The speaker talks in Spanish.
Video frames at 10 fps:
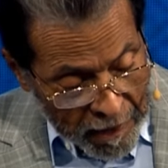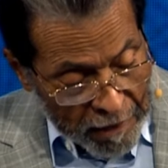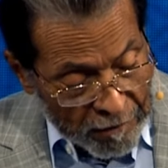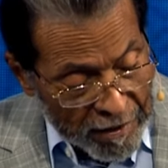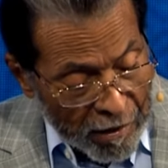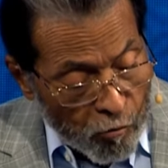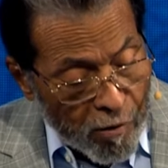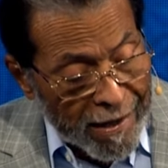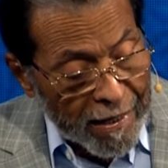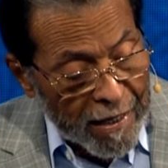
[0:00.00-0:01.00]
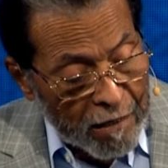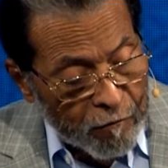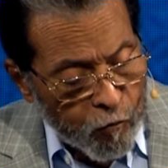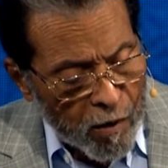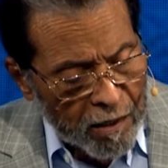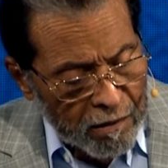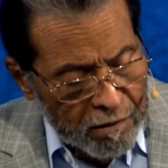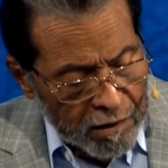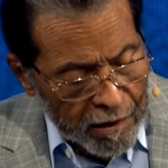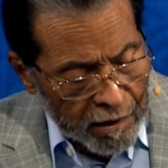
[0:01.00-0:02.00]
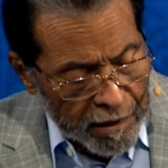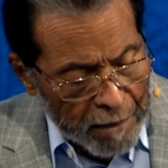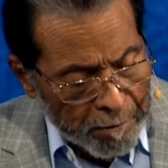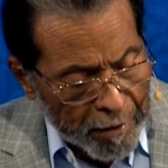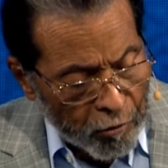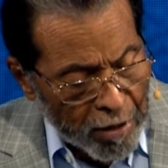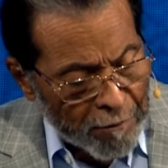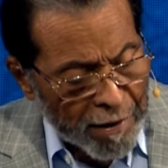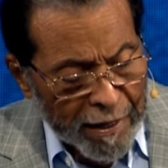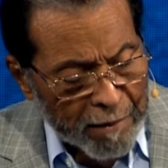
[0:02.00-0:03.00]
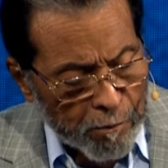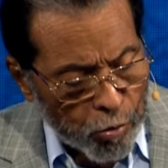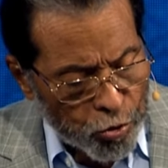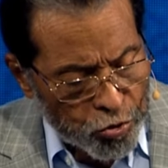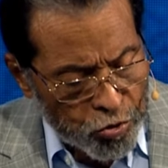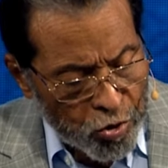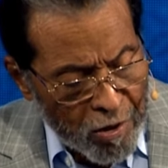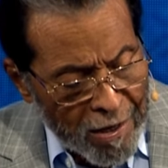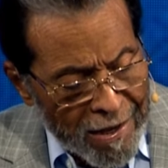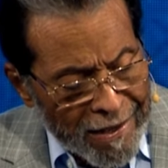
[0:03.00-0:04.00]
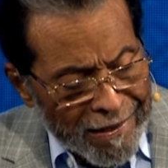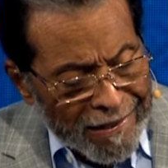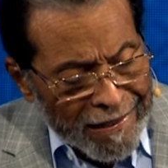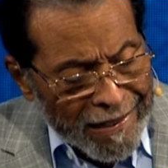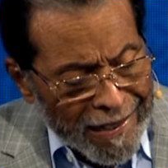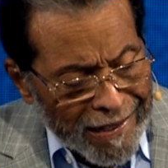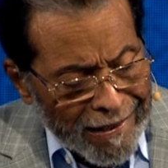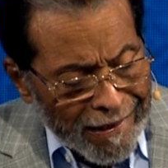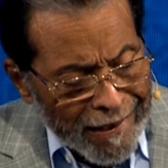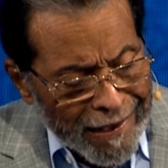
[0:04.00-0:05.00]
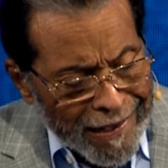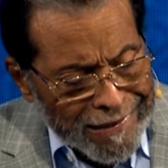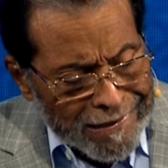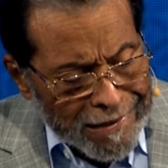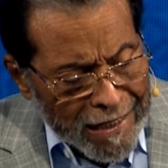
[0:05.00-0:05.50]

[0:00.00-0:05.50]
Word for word: Y vi a un ángel fuerte que pregonaba a gran voz, ¿quién es